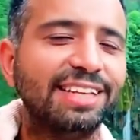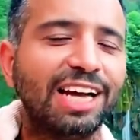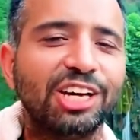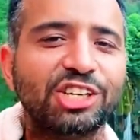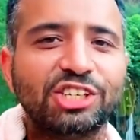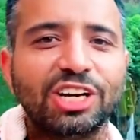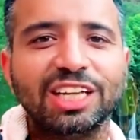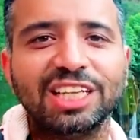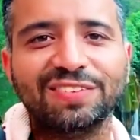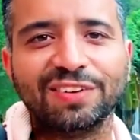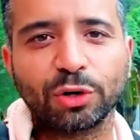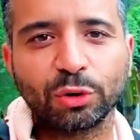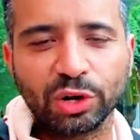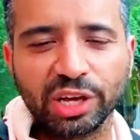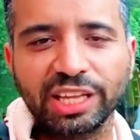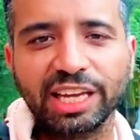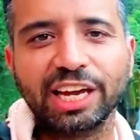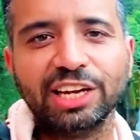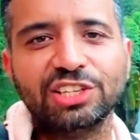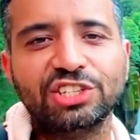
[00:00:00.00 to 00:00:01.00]
de aşağıda var
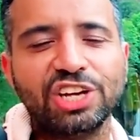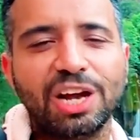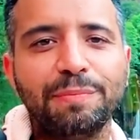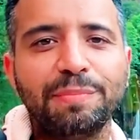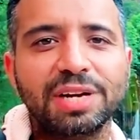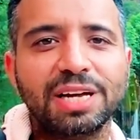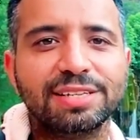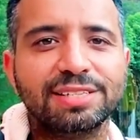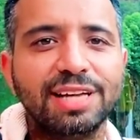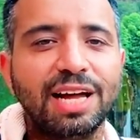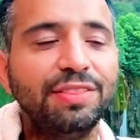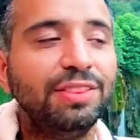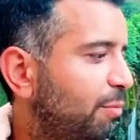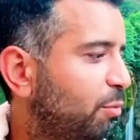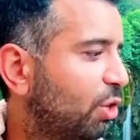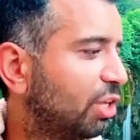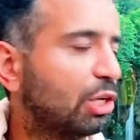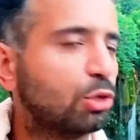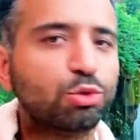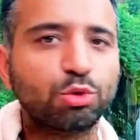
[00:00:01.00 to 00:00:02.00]
oraya da geçeceğim birazdan.
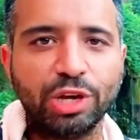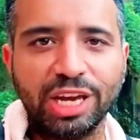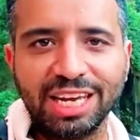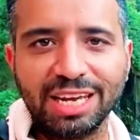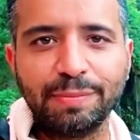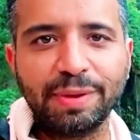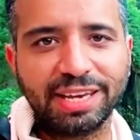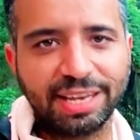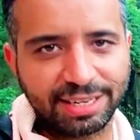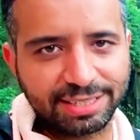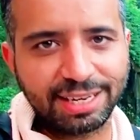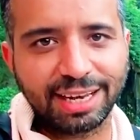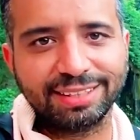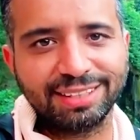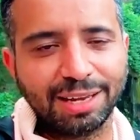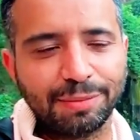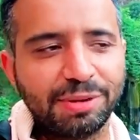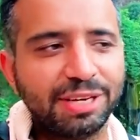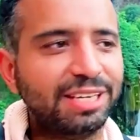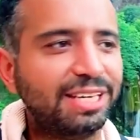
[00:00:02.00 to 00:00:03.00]
Burada suya girmek yasak
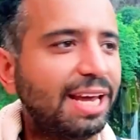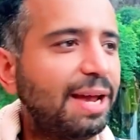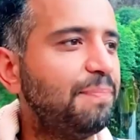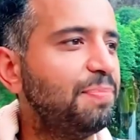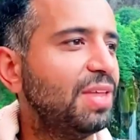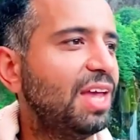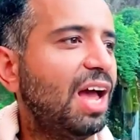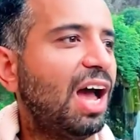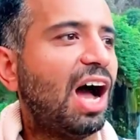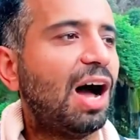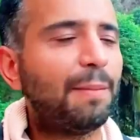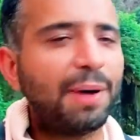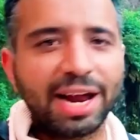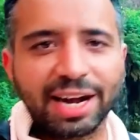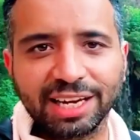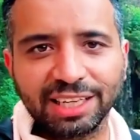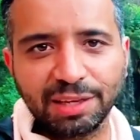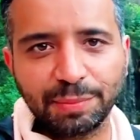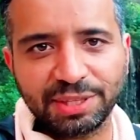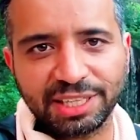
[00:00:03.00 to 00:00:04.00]
tabii ki. Ama
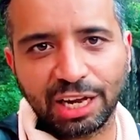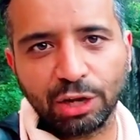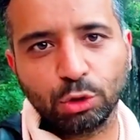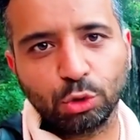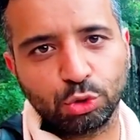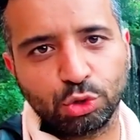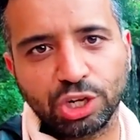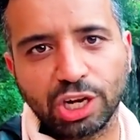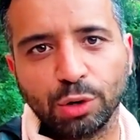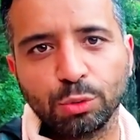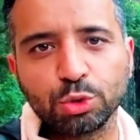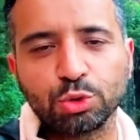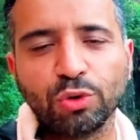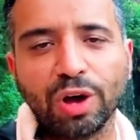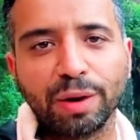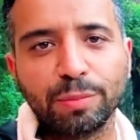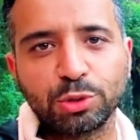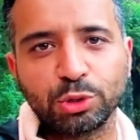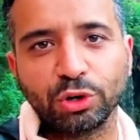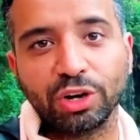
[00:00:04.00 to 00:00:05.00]
arkada bir tane küçük havuz
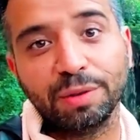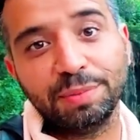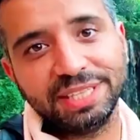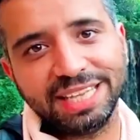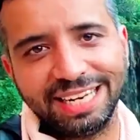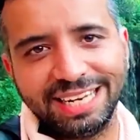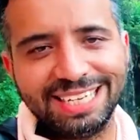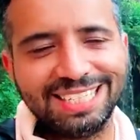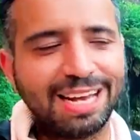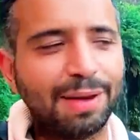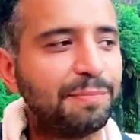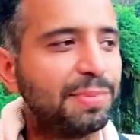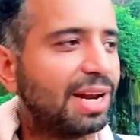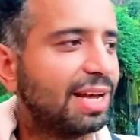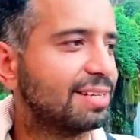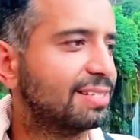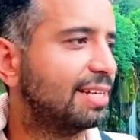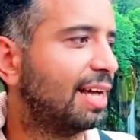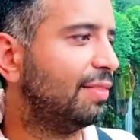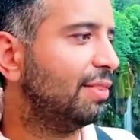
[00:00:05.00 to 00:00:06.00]
varmış orayı bir deneyeceğim
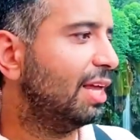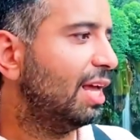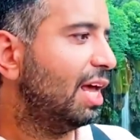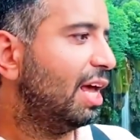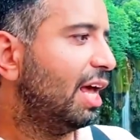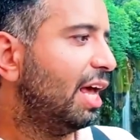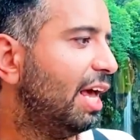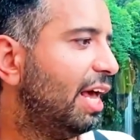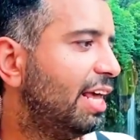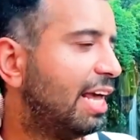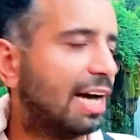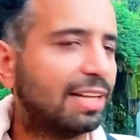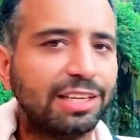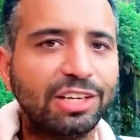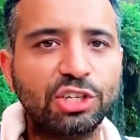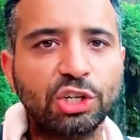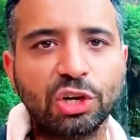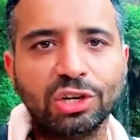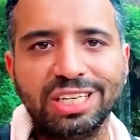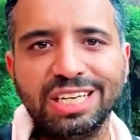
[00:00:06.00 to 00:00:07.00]
birazdan. E,
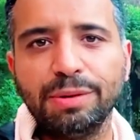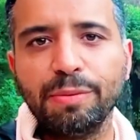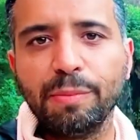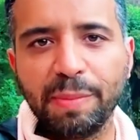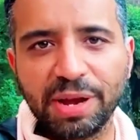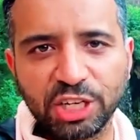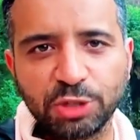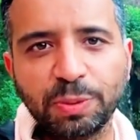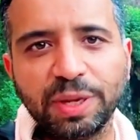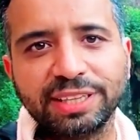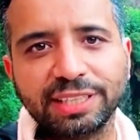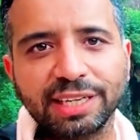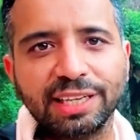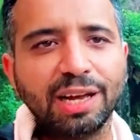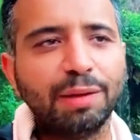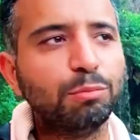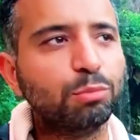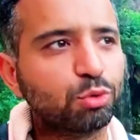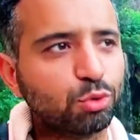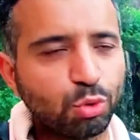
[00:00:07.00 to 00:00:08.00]
yaklaşık 25
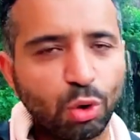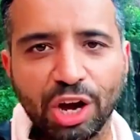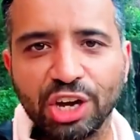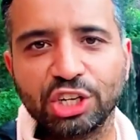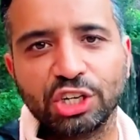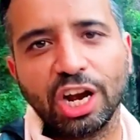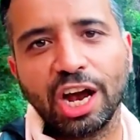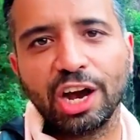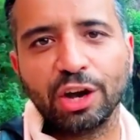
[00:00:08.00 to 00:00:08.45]
metreden bu su aşağı